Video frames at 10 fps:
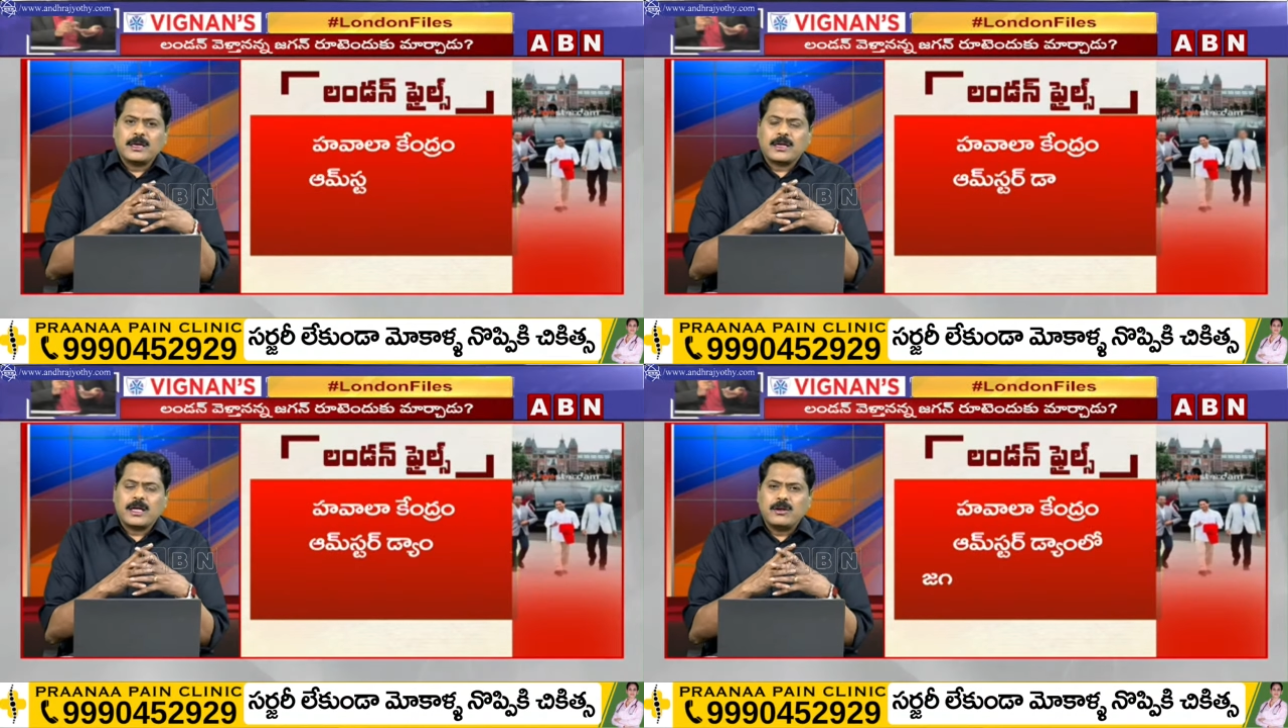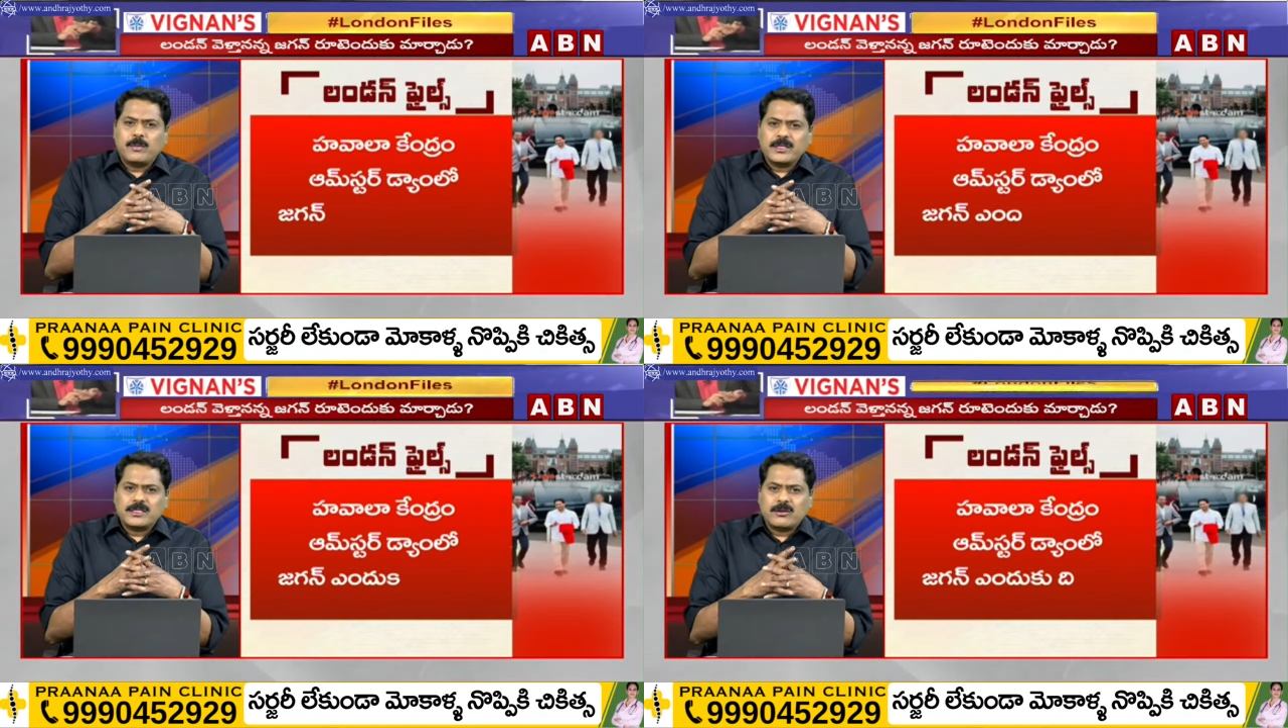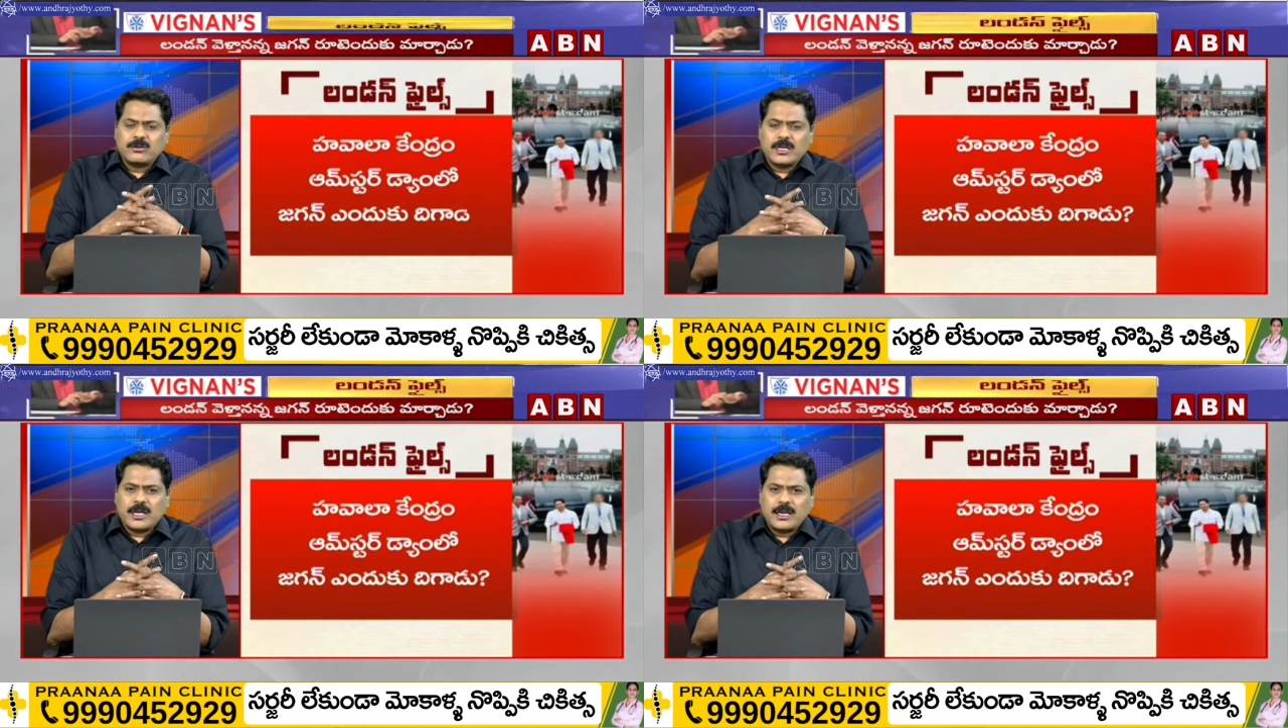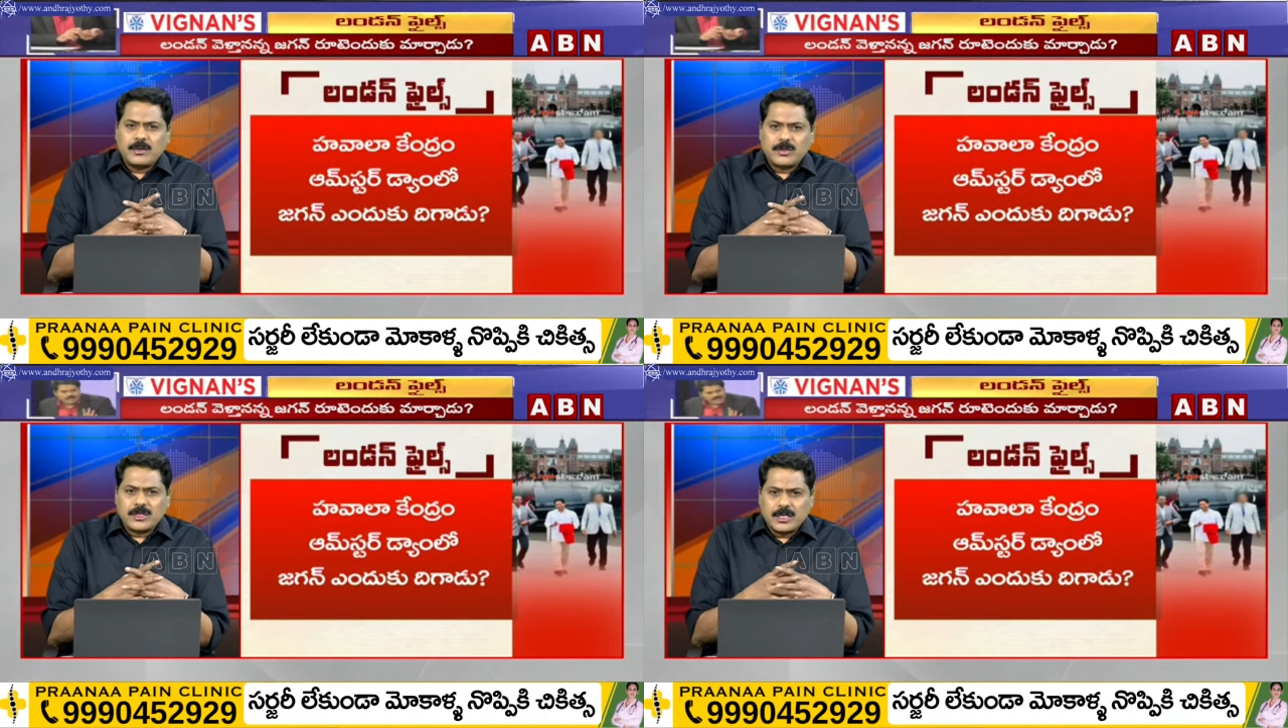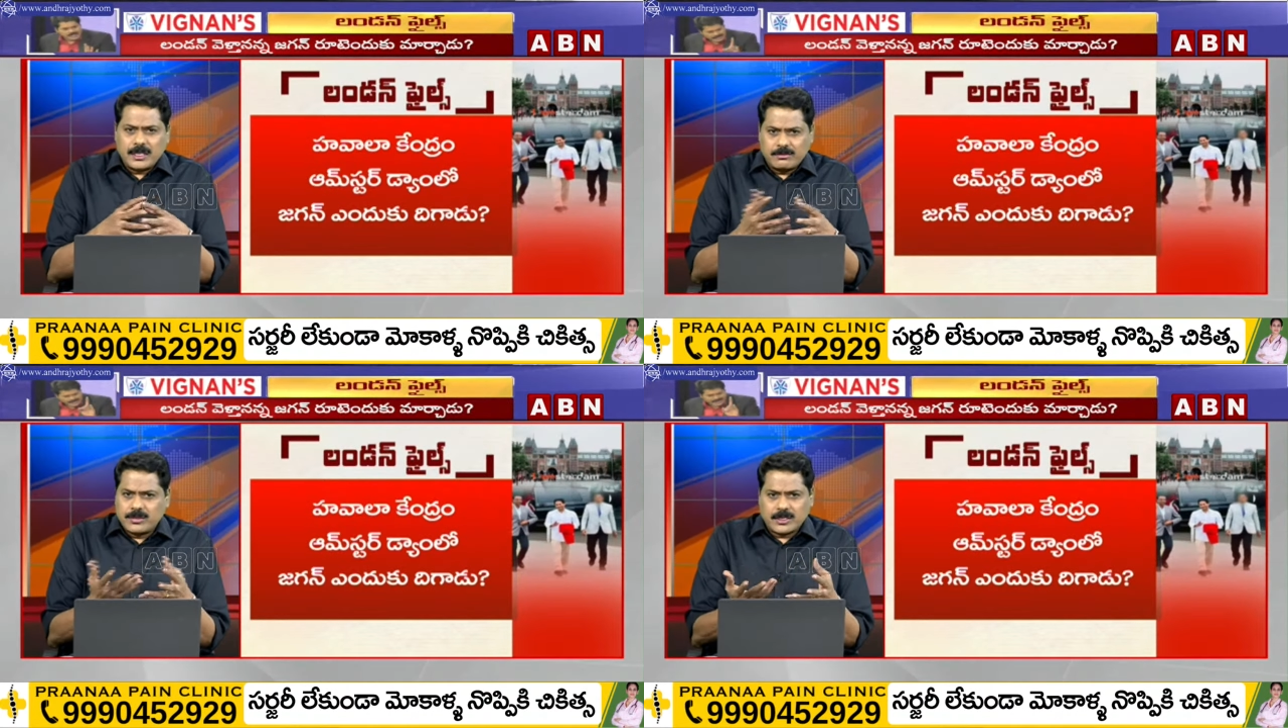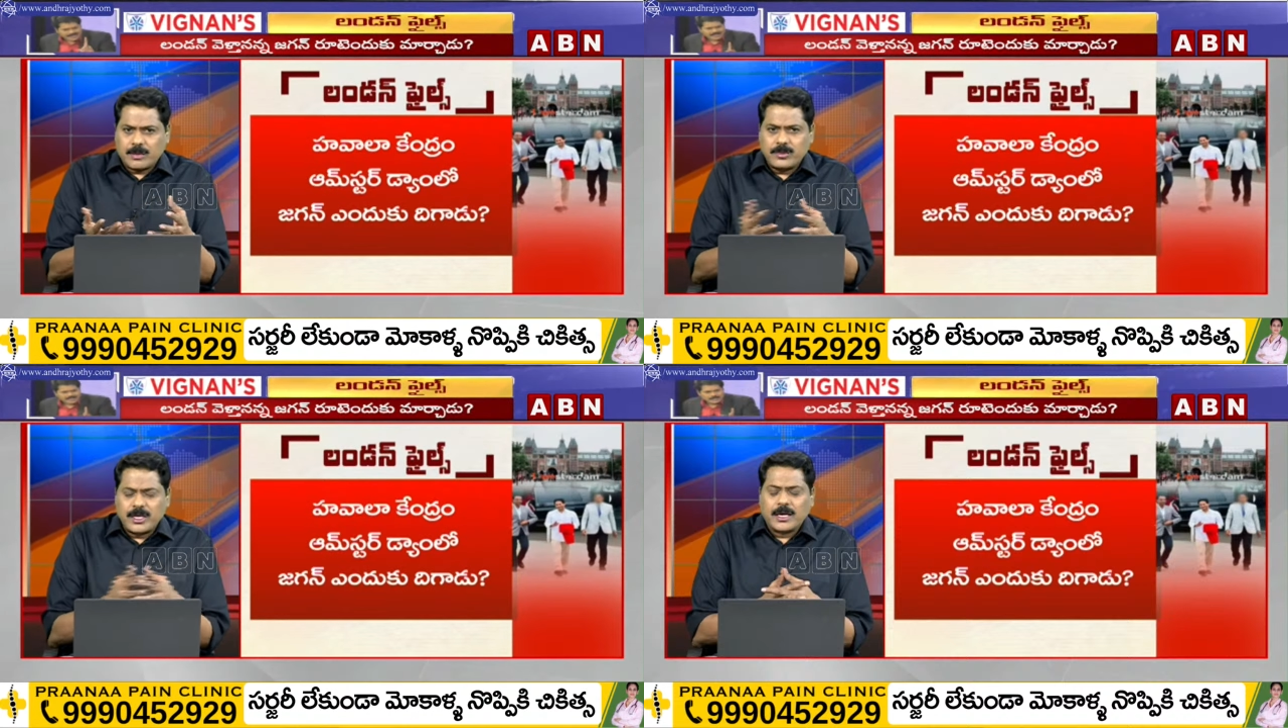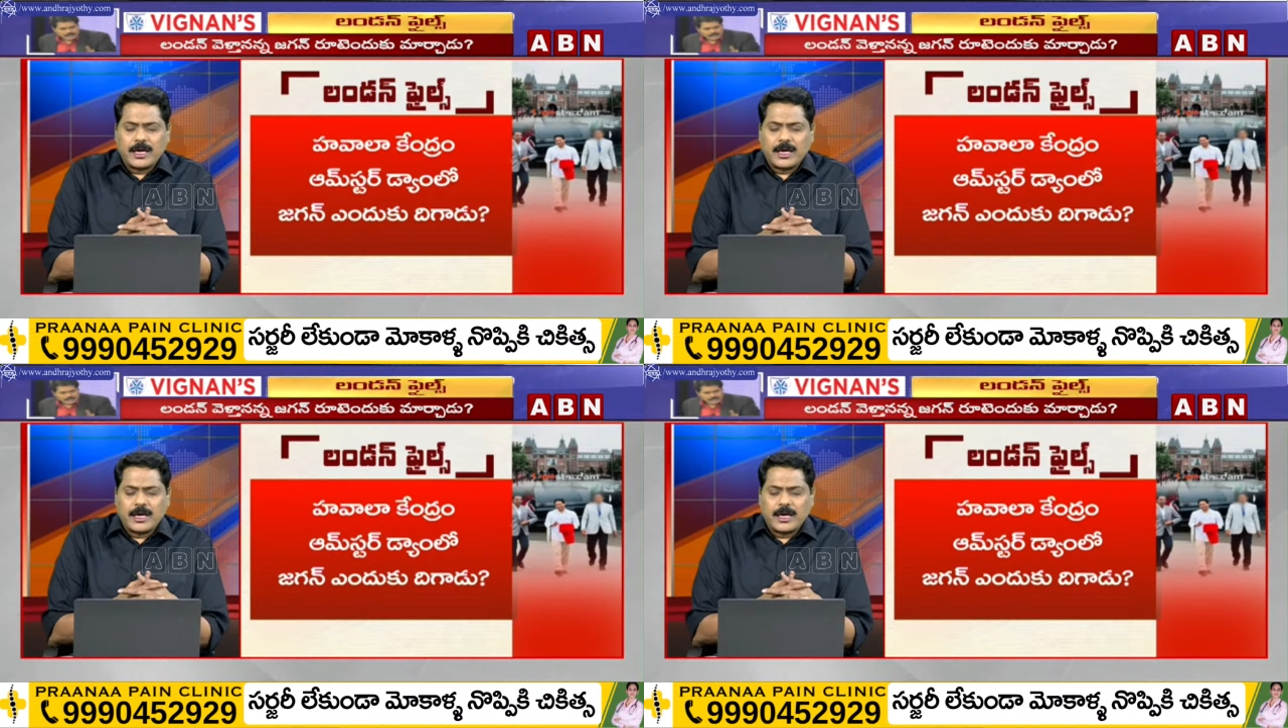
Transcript: టైర్లు పంచర్ అవుతాయా లేకపోతే సంథింగ్